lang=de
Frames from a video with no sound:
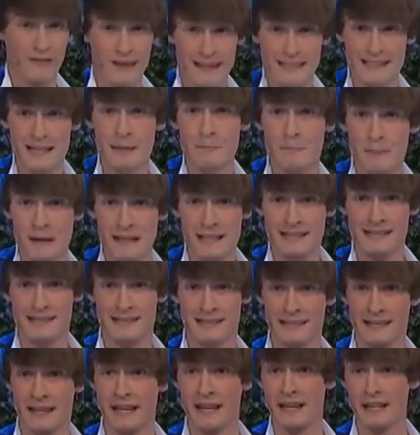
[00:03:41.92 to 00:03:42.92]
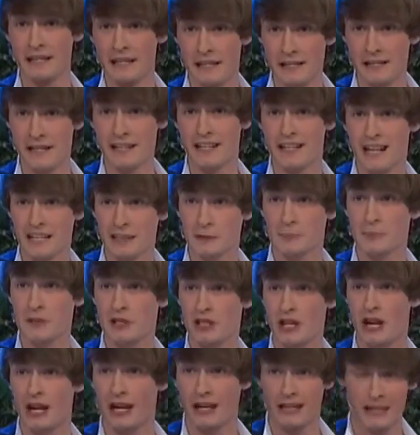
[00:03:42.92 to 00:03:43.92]
weiß am besten Hildegard
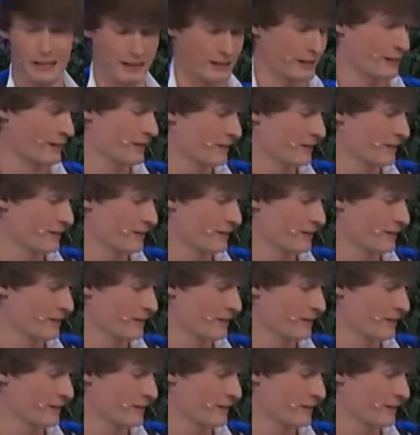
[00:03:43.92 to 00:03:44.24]
Bescheid.